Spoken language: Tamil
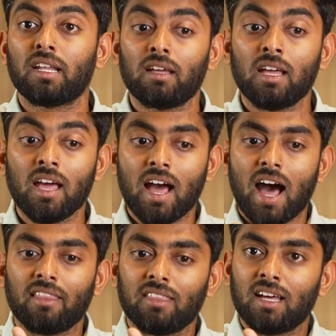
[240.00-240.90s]
பண்ண
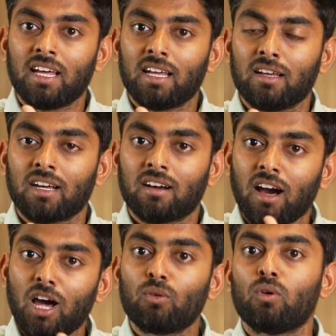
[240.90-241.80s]
அந்த
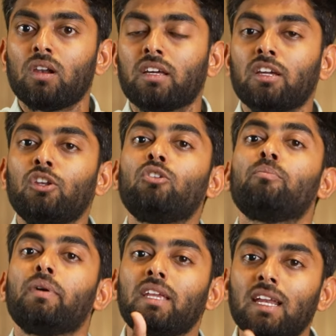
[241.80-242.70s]
கார் உங்களுக்கு
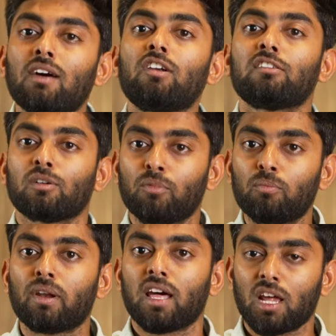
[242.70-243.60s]
இன்னும் பெரிய லெவலில்
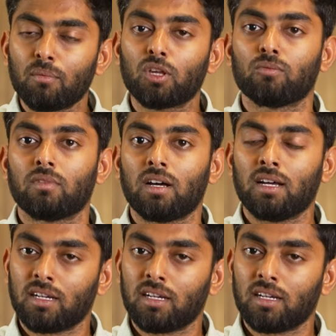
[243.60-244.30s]
சப்போர்ட் பண்ண ஆரம்பிக்கும்